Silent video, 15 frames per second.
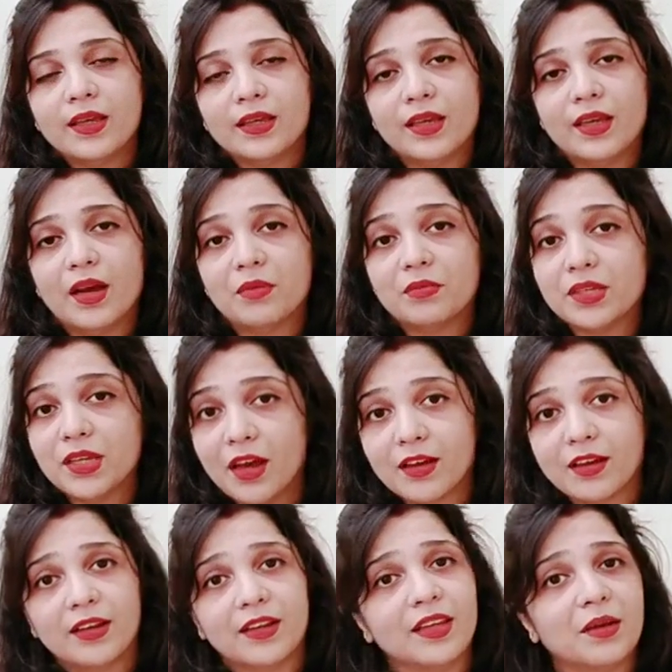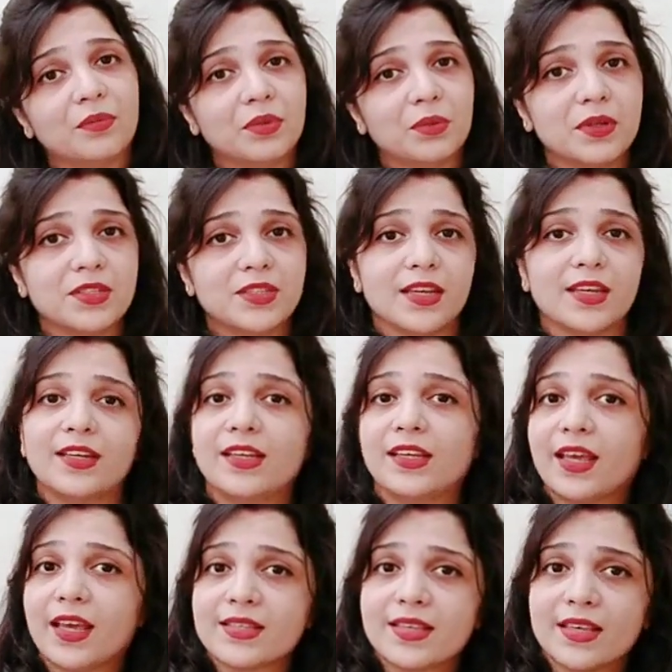कि हम क्या करेंगे अपने बच्चे के लिए
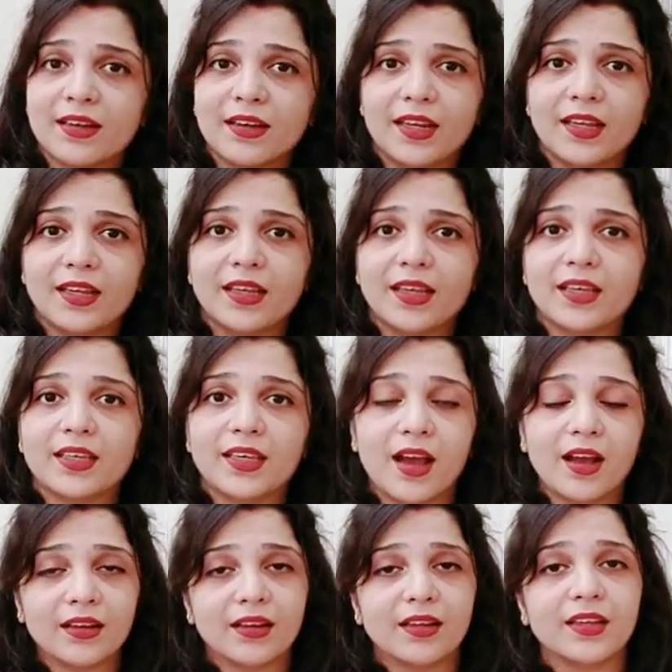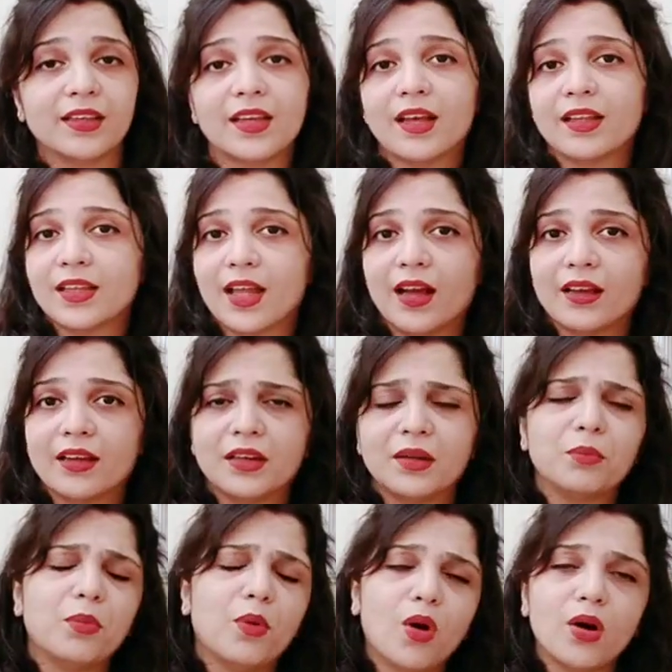कैसे करेंगे क्या करें क्या ना
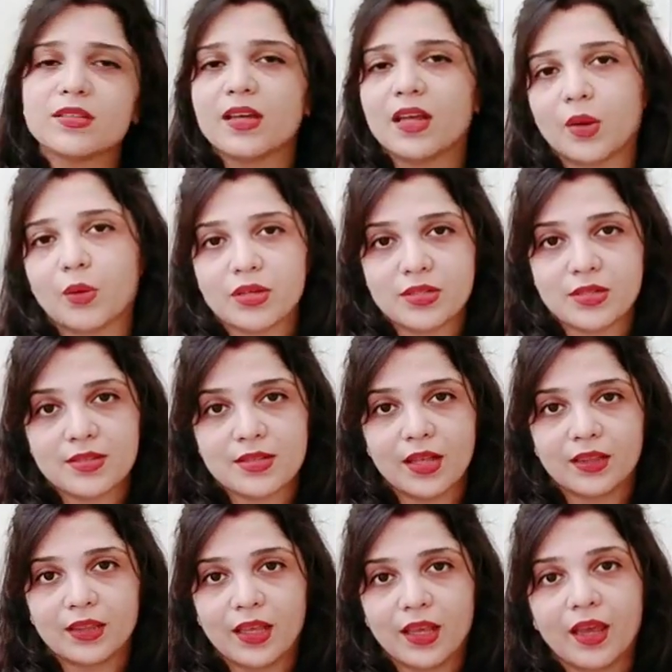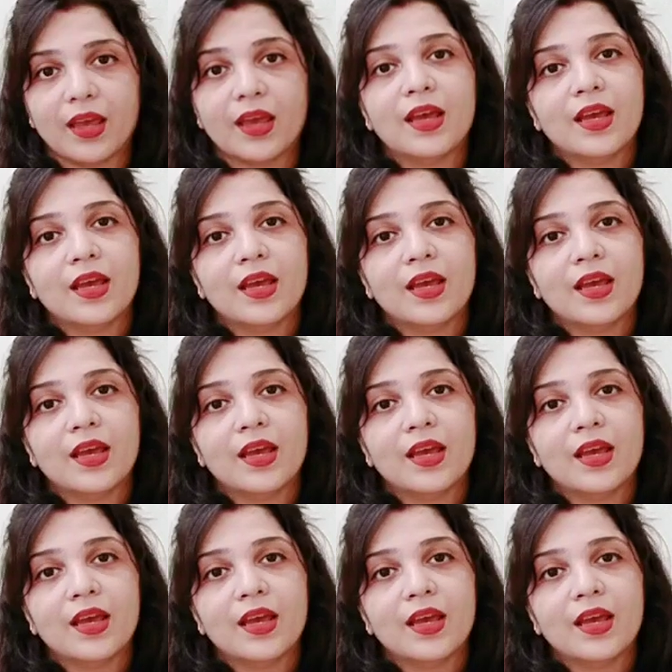करें बहुत सारे क्वेश्चन आते हैं